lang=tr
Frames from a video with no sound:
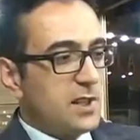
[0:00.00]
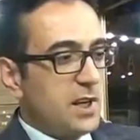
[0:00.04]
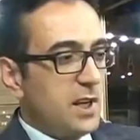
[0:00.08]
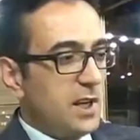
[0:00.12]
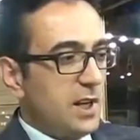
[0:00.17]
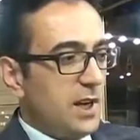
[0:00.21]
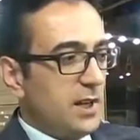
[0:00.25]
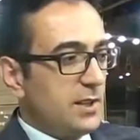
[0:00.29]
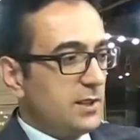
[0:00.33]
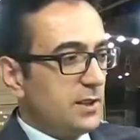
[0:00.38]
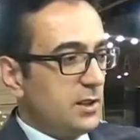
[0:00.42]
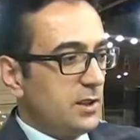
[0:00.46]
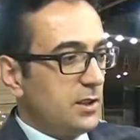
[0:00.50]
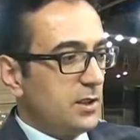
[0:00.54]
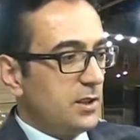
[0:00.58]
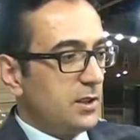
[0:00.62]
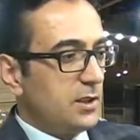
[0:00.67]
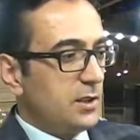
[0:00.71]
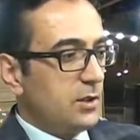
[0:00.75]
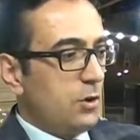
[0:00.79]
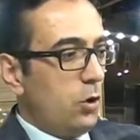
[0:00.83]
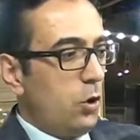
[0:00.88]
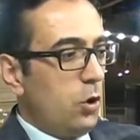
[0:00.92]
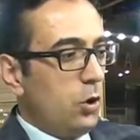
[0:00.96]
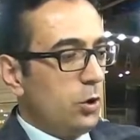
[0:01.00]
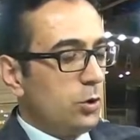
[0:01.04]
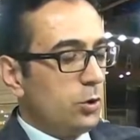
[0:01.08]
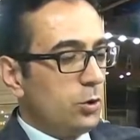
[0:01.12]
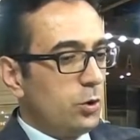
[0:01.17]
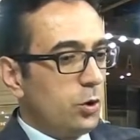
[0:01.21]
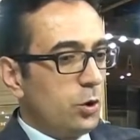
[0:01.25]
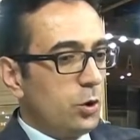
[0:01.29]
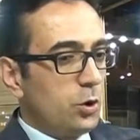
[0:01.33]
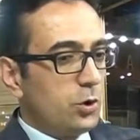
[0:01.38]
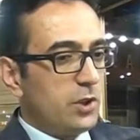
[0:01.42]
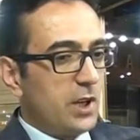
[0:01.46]
ayar,
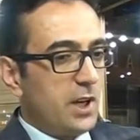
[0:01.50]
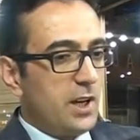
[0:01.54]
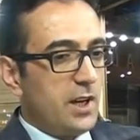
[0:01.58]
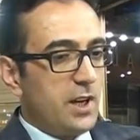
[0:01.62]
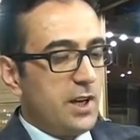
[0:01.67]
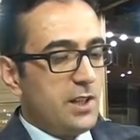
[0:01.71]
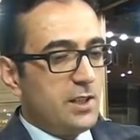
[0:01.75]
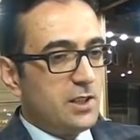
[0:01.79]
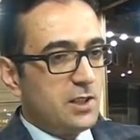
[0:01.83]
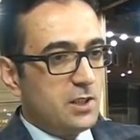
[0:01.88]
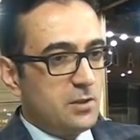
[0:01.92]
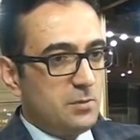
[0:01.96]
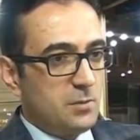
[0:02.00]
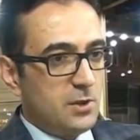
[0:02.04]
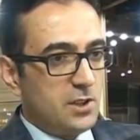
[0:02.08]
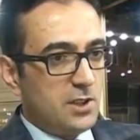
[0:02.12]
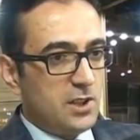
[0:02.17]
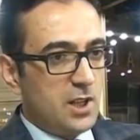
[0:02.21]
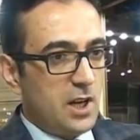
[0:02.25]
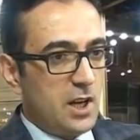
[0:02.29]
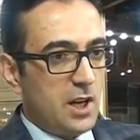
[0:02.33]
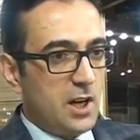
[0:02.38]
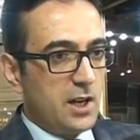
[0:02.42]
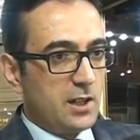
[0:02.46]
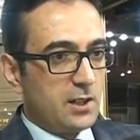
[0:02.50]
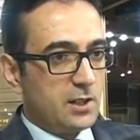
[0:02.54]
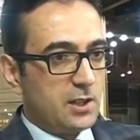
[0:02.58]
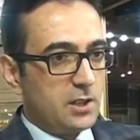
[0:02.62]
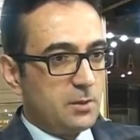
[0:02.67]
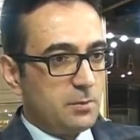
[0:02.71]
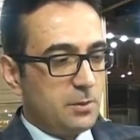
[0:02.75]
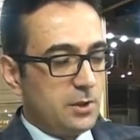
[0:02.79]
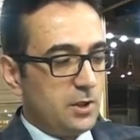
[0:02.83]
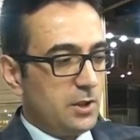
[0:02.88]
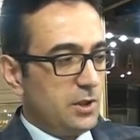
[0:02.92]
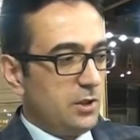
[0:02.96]
14 ayar, 22 ayar
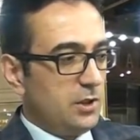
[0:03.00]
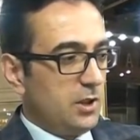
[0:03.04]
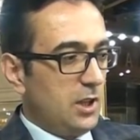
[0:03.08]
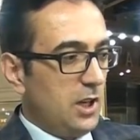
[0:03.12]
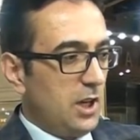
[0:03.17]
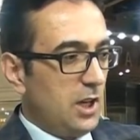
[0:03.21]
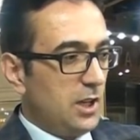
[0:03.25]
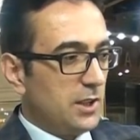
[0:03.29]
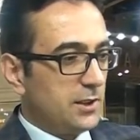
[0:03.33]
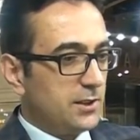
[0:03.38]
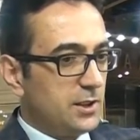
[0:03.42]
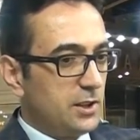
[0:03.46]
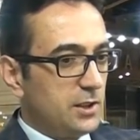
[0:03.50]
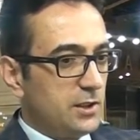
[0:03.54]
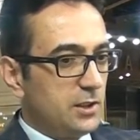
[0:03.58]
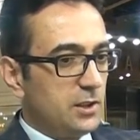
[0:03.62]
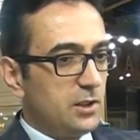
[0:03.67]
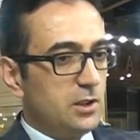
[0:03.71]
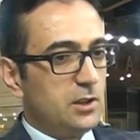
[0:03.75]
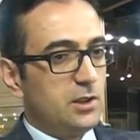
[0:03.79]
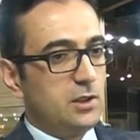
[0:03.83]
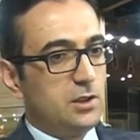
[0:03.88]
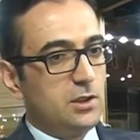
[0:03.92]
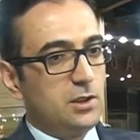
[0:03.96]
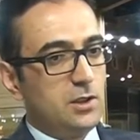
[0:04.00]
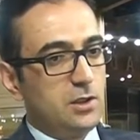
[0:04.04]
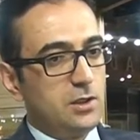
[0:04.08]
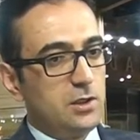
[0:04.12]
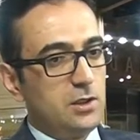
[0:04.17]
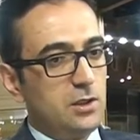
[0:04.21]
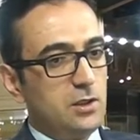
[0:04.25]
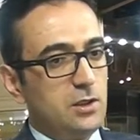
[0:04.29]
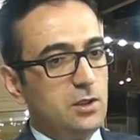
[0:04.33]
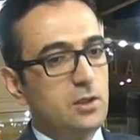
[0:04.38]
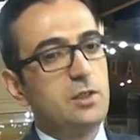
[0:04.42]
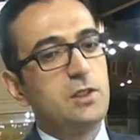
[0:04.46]
gibi
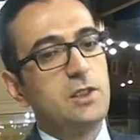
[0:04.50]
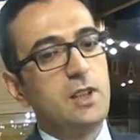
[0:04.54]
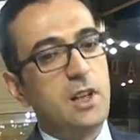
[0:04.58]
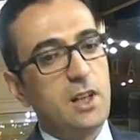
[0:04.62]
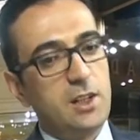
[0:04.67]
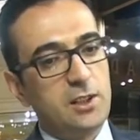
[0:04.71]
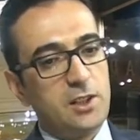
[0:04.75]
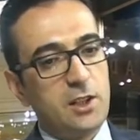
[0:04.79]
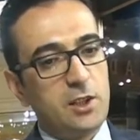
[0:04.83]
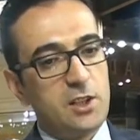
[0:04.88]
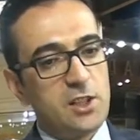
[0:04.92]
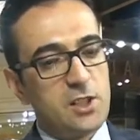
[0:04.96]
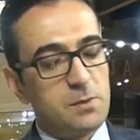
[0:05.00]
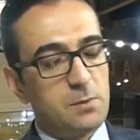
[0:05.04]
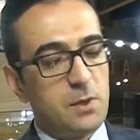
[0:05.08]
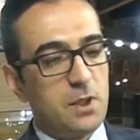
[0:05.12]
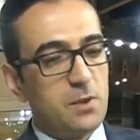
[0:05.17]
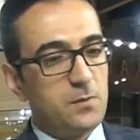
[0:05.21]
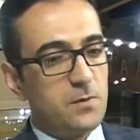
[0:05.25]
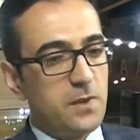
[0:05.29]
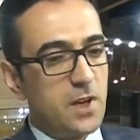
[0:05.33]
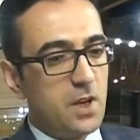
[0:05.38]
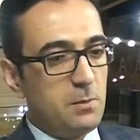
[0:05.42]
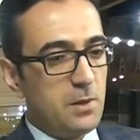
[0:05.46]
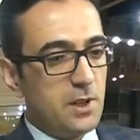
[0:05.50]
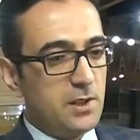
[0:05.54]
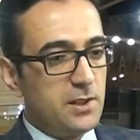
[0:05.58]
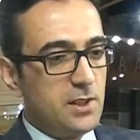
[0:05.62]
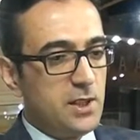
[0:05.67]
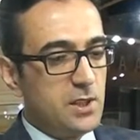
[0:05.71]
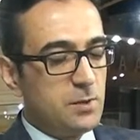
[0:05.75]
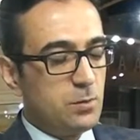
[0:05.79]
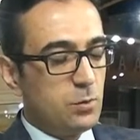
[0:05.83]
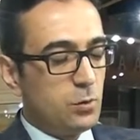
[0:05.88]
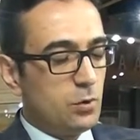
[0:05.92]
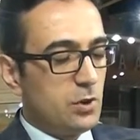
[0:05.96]
altınlarda hizmet
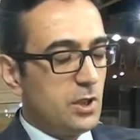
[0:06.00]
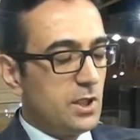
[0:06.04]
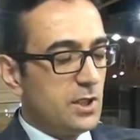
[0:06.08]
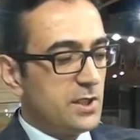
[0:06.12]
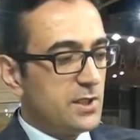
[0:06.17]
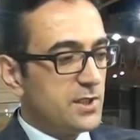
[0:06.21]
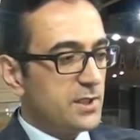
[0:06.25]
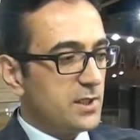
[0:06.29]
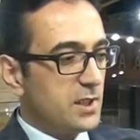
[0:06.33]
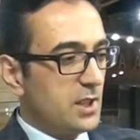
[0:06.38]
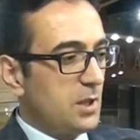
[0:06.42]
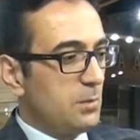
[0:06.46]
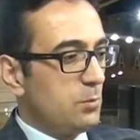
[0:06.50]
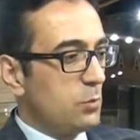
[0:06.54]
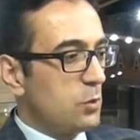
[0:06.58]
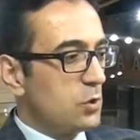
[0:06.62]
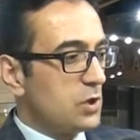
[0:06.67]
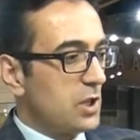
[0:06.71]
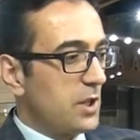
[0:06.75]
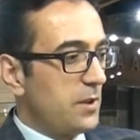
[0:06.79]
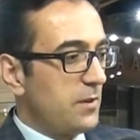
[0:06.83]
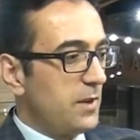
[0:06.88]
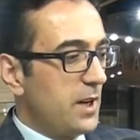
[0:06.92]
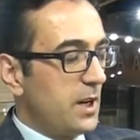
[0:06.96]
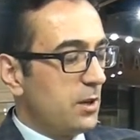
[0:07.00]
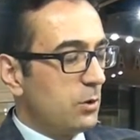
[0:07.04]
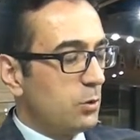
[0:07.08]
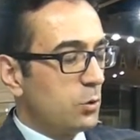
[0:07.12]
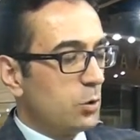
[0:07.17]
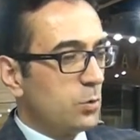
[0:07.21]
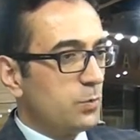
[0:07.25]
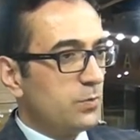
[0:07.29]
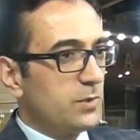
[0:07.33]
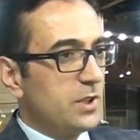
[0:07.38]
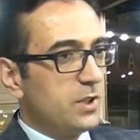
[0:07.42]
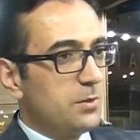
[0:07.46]
vermekteyiz. Bunun yanı sıra mücevher
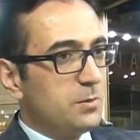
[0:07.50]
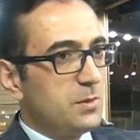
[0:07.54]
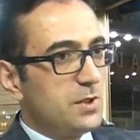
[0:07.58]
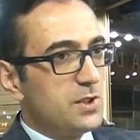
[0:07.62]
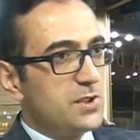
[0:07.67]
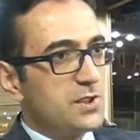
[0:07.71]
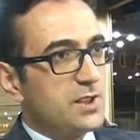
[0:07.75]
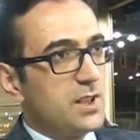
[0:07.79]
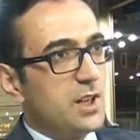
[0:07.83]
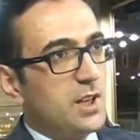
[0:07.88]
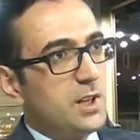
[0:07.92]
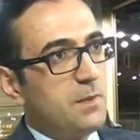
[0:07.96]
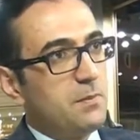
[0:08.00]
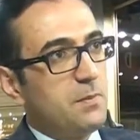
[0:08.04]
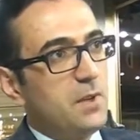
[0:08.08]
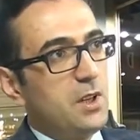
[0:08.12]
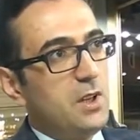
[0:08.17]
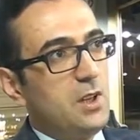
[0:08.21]
gruplarımızda